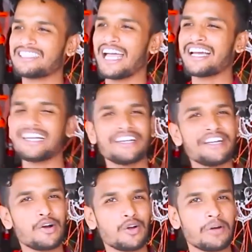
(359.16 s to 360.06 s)
সাইকেলটা
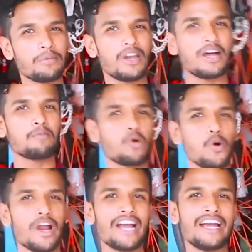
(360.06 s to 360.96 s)
নিয়ে কথা বললাম
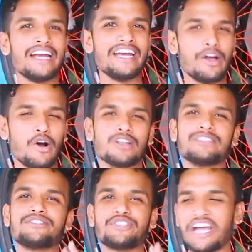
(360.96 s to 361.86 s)
করে নিয়ন
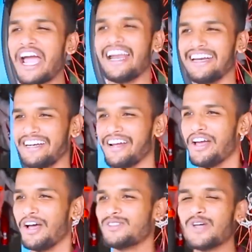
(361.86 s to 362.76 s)
থ্রি হান্ড্রেড
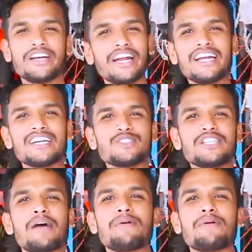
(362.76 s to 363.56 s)
সো এটা নিয়ে যদি